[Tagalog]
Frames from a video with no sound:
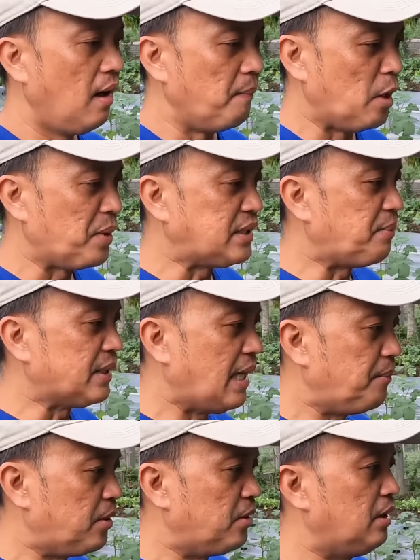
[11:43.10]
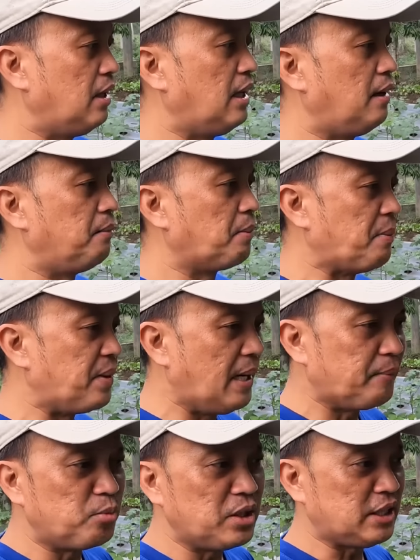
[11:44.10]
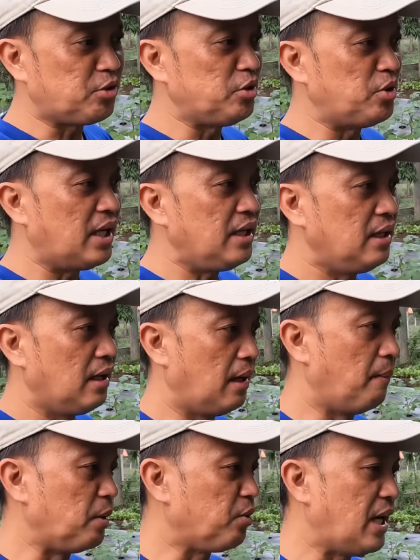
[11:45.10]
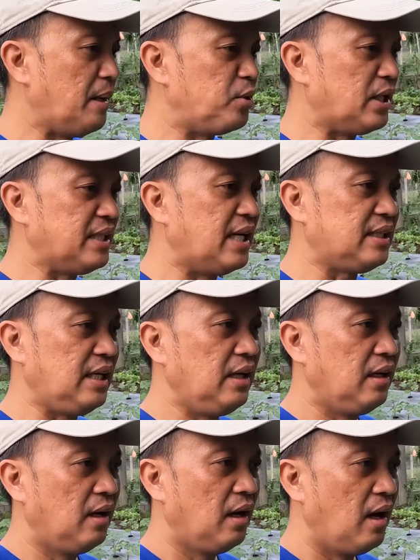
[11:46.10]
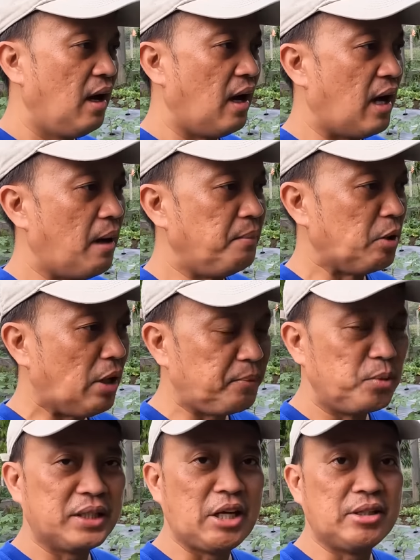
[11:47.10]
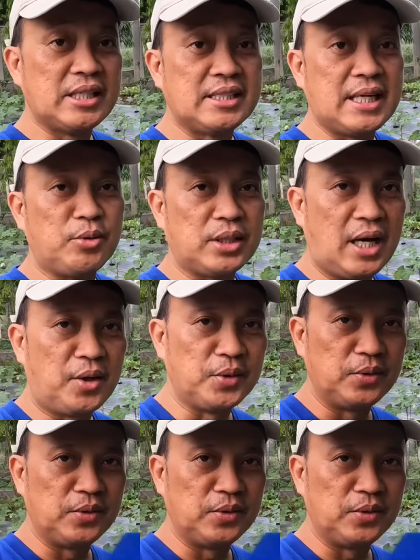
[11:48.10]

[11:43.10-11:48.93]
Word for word: Pero pansamantala po, uh, magpapaalam po muna si Kuya July. Uh, pero gaya po ng dati, uh, meron lang po muna tayong isa shout out.